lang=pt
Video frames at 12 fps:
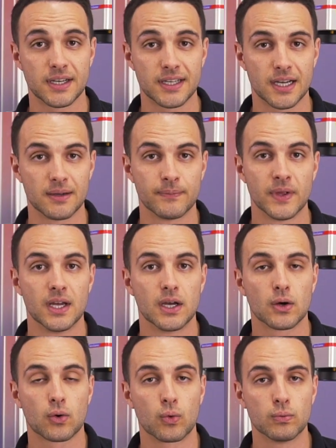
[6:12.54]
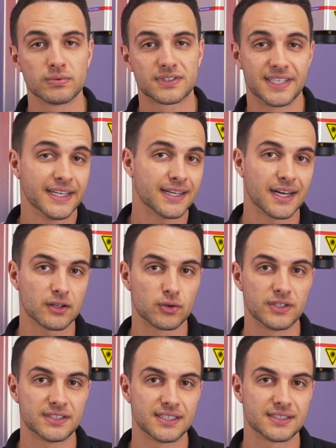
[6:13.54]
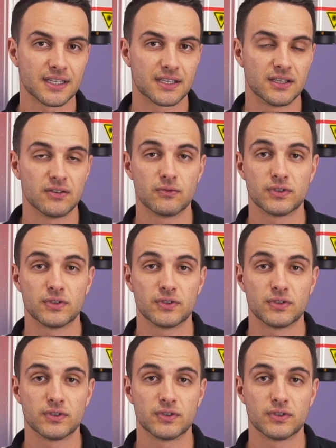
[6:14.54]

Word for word: ganhar. Com 100 cartões desse aqui,